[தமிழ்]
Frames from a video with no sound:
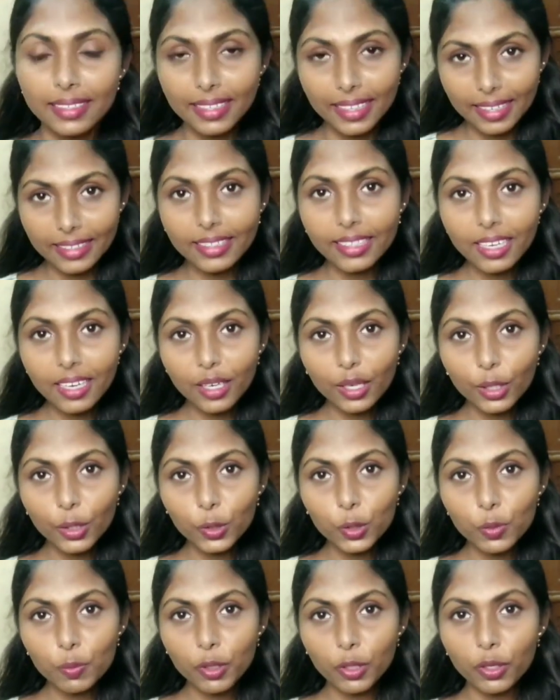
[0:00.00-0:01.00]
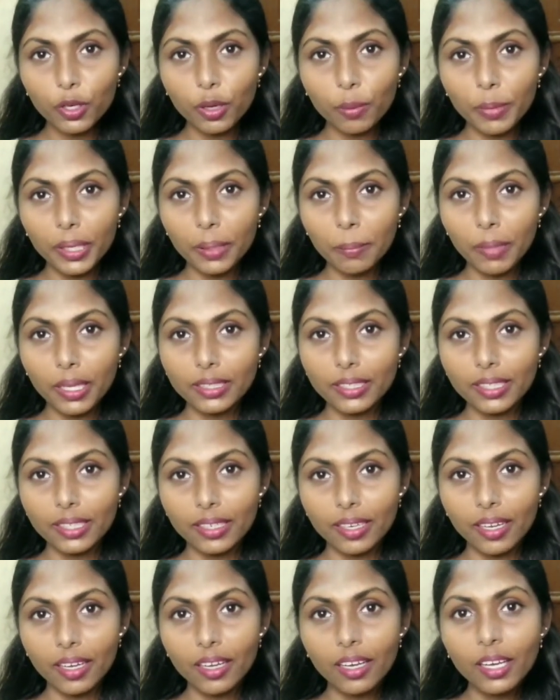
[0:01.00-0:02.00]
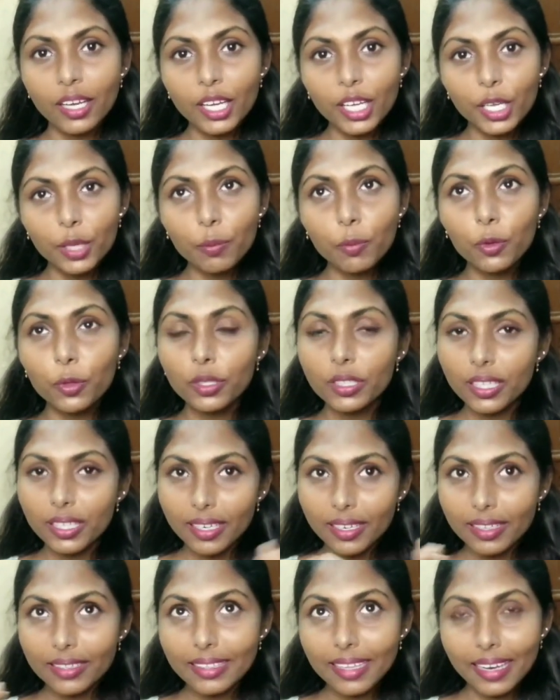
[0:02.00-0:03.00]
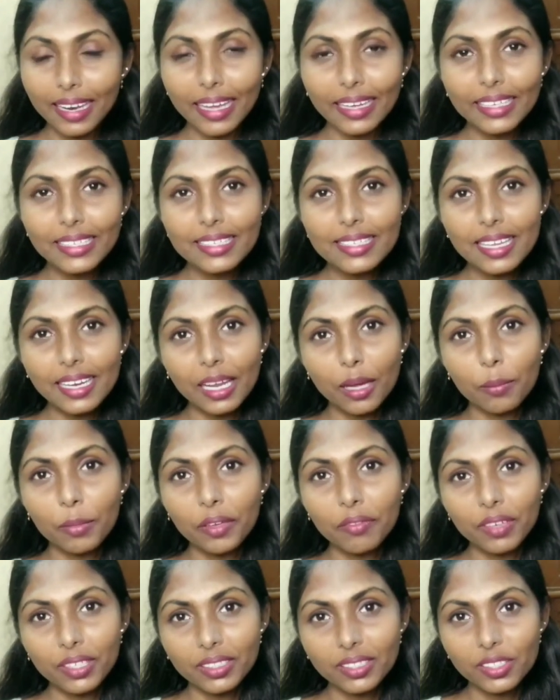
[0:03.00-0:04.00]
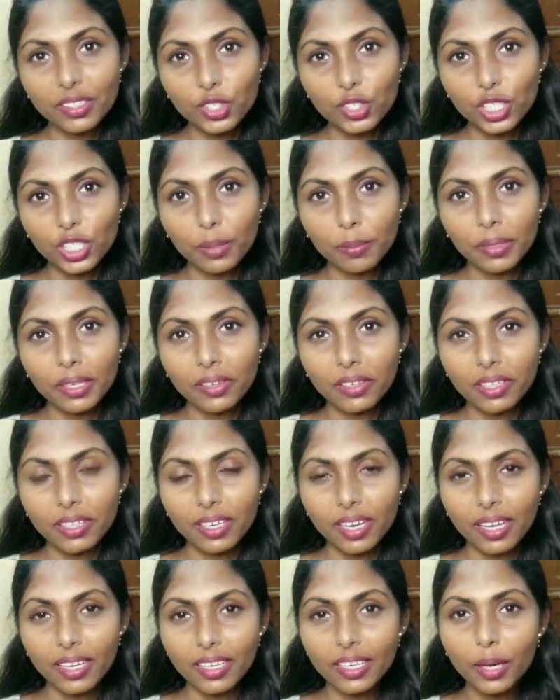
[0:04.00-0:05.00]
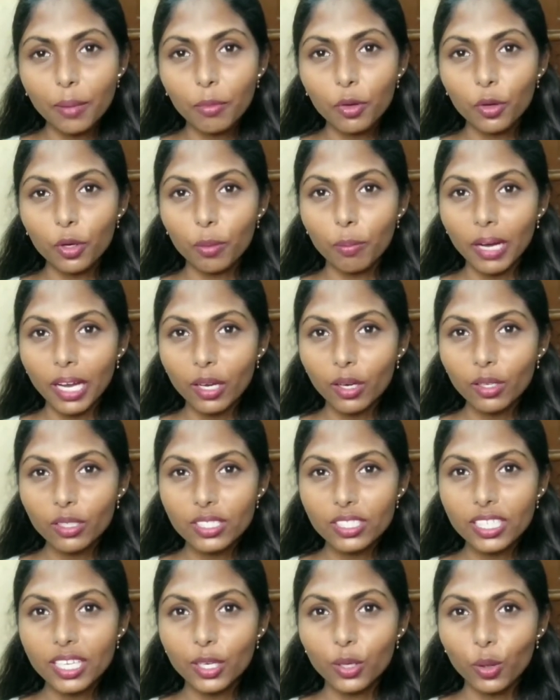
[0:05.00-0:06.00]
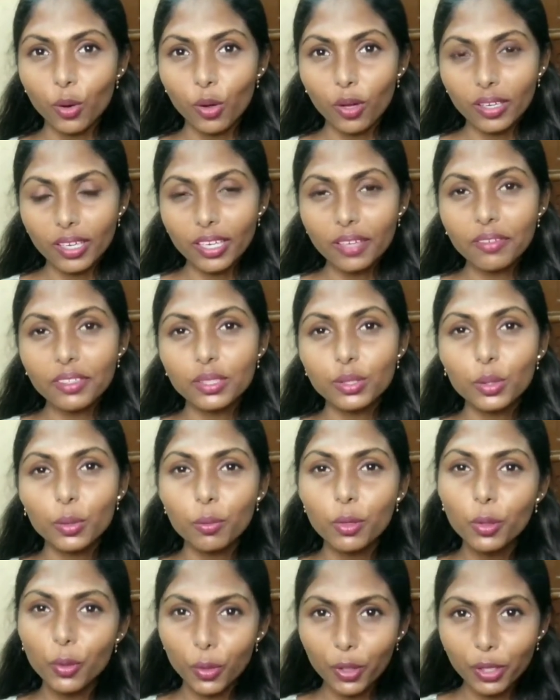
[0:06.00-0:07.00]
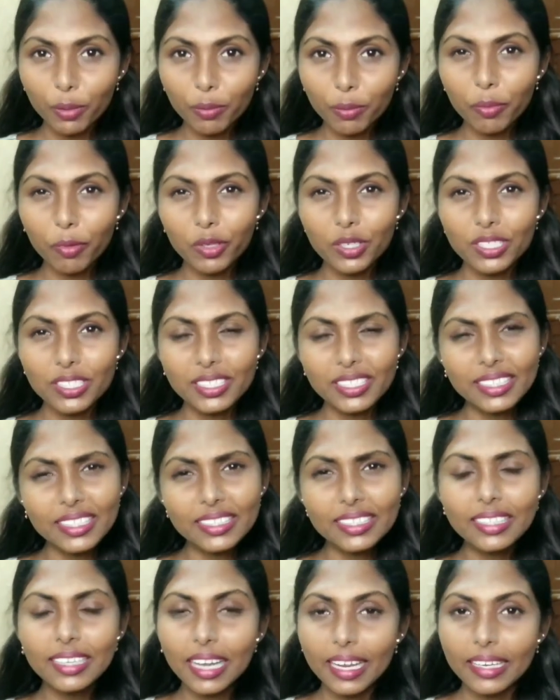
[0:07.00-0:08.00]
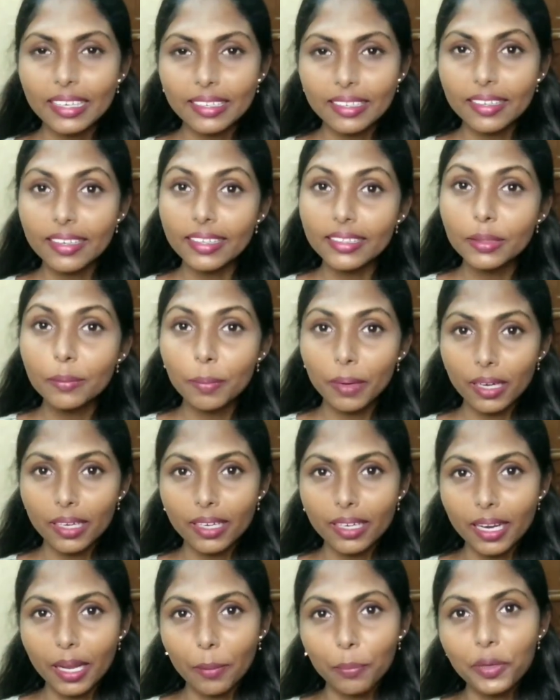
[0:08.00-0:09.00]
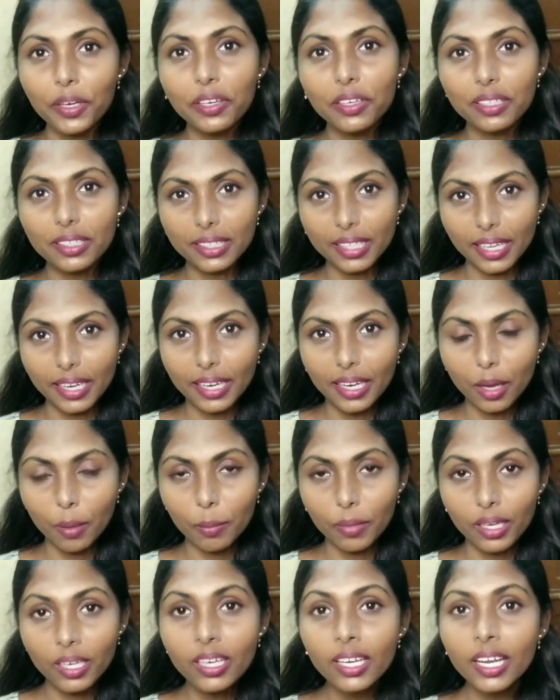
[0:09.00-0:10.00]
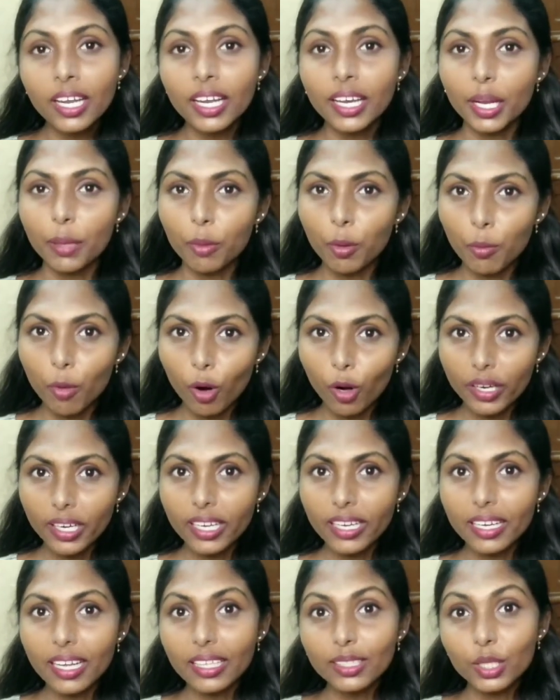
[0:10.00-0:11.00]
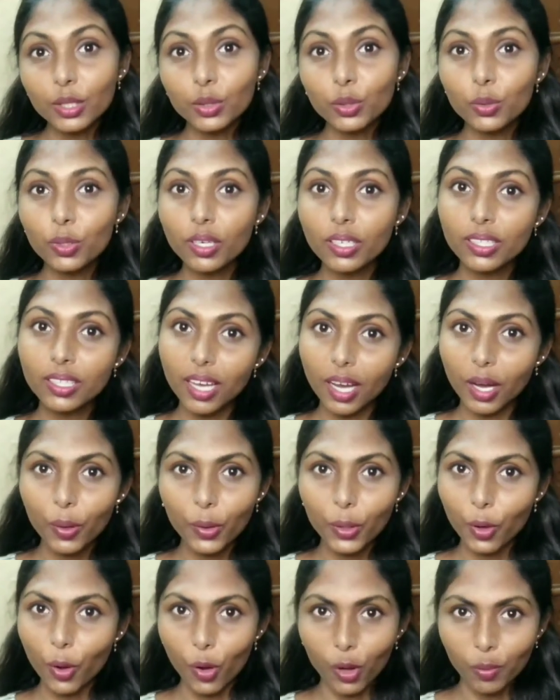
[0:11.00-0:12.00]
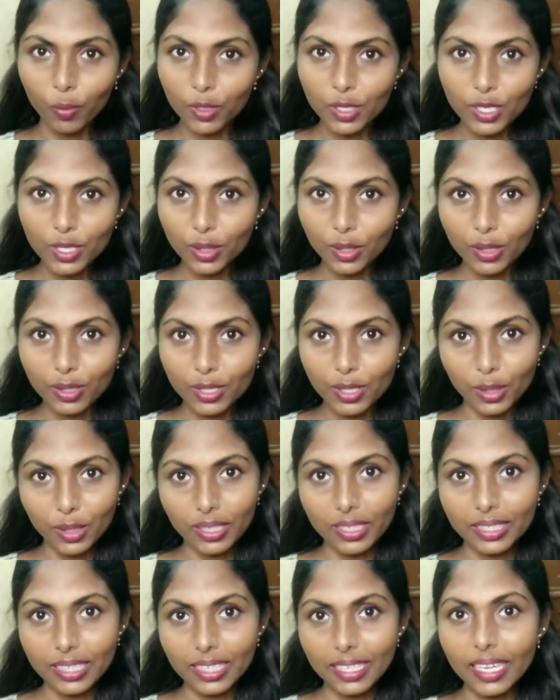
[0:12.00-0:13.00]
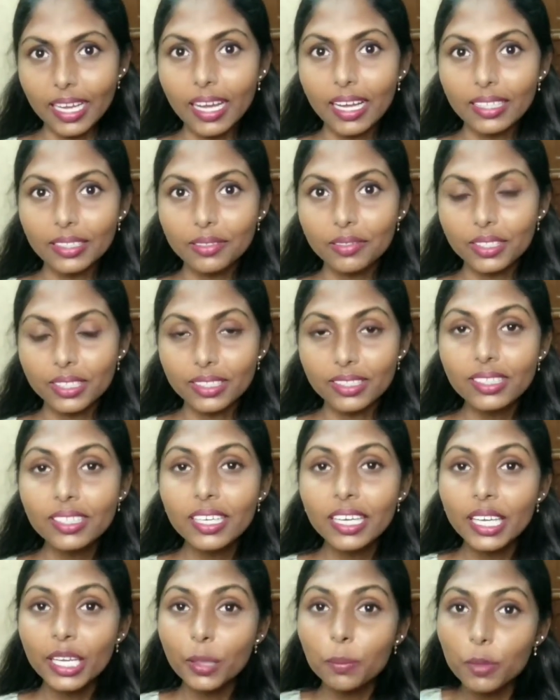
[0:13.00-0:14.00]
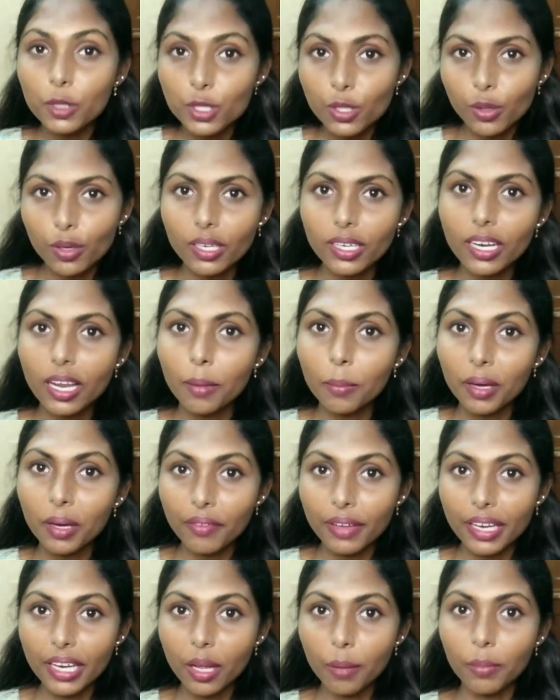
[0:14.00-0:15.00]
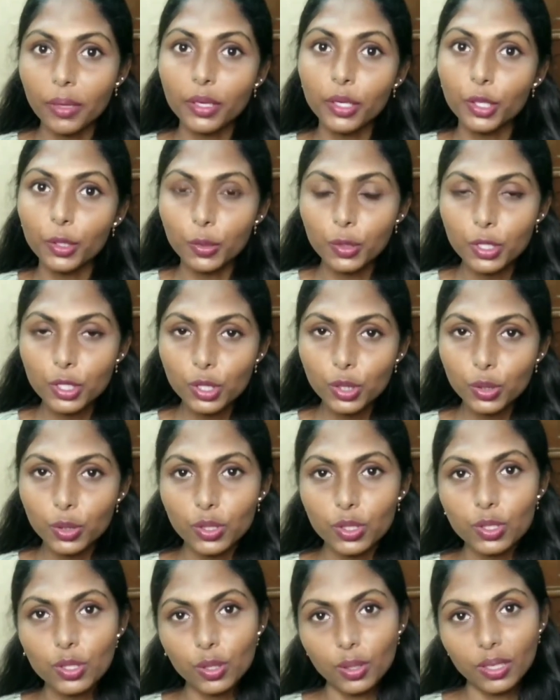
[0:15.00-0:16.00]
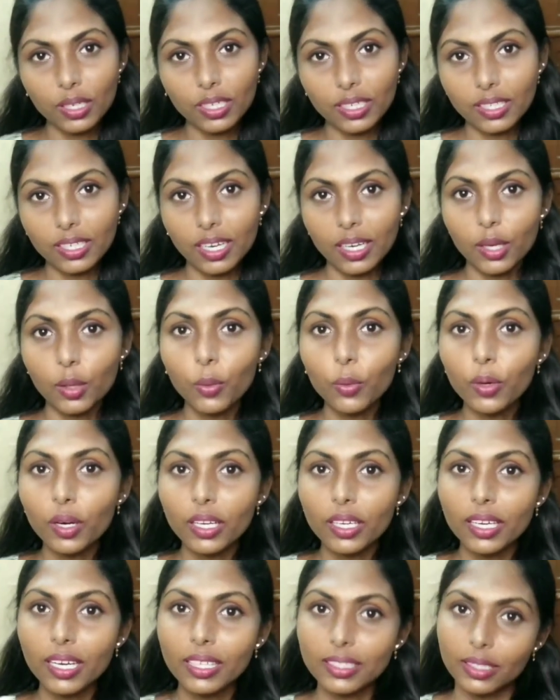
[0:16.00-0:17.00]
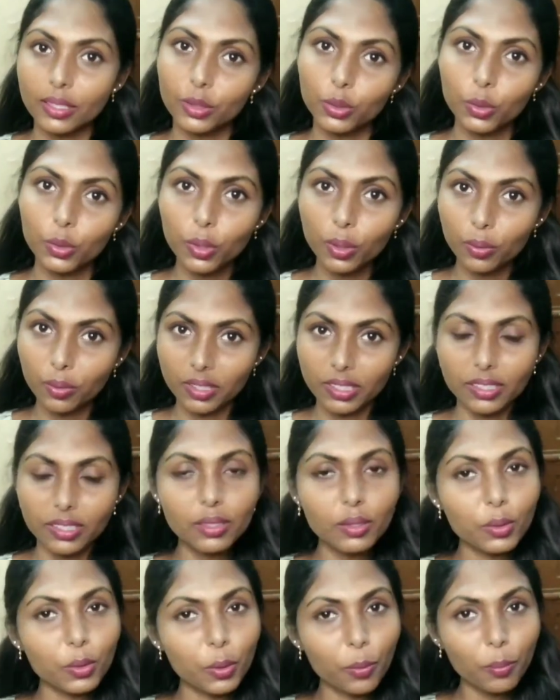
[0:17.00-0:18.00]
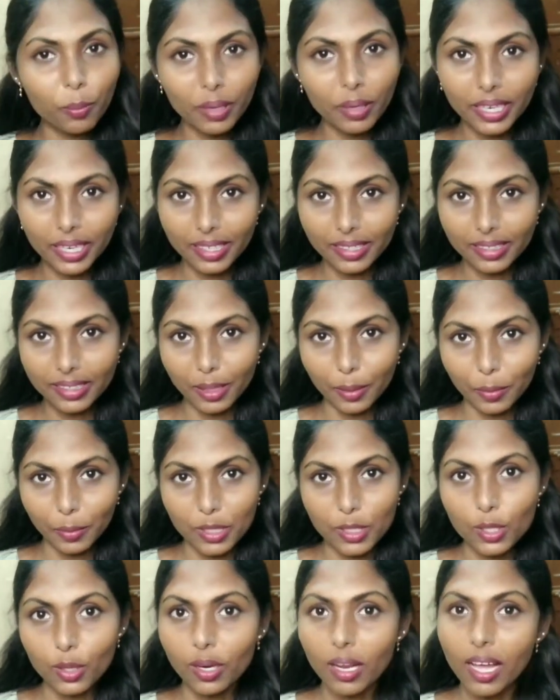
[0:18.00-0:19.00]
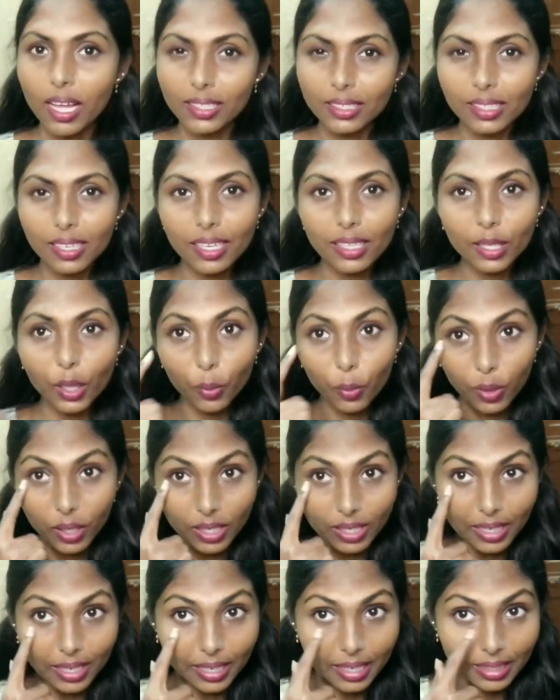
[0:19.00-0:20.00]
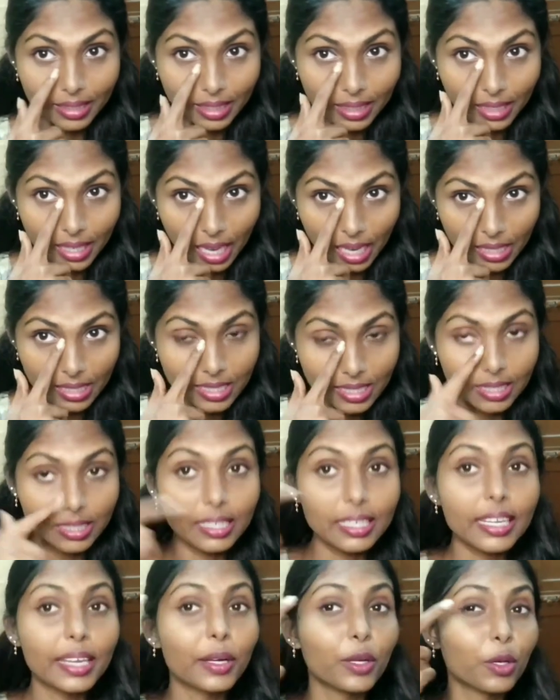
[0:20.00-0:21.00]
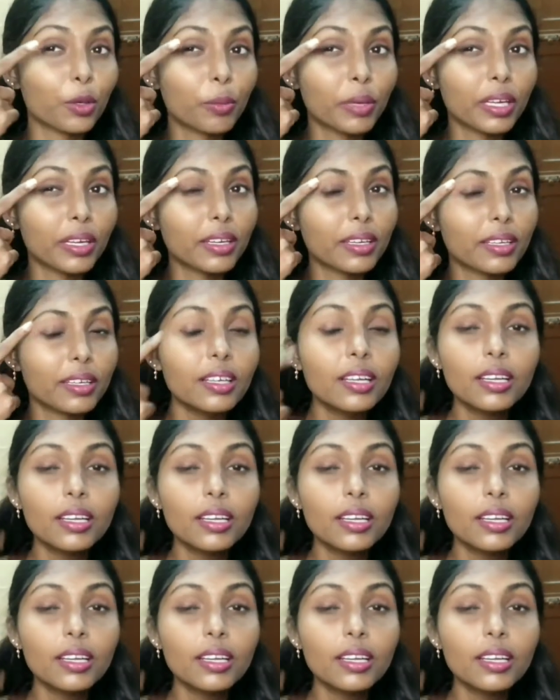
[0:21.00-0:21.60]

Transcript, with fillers: எதுக்காக யூஸ் பண்றோம் அப்படின்னு பாத்தீங்கன்னா இப்போ இந்த இந்த லைட்ஸ் எல்லாமே வந்துருச்சு அப்படின்றதுனால நம்மளோட பயாலஜிக்கல் கிளாக்கே வந்து ரொம்ப குழம்பு போயிடுச்சு எது நைட்டு எது பகல் அப்படின்றது தெரியாம நம்ம பாடியில அந்த தூங்குறதுக்காக ஒரு ஹார்மோன்ஸ் சுரக்குது இல்லையா அது வந்து இப்போ சுரக்கலாமா வேணாமான்னு யோசிச்சு யோசிச்சு சுரக்கிறதுனால உங்களுக்கு அந்த தூக்கம் வந்து ரொம்ப கெடுது அப்படின்னு சொல்லலாம் அதனால தான் உங்களுக்கு நிறைய அந்த டார்க் சர்க்கிள் எனக்குமே இருக்கு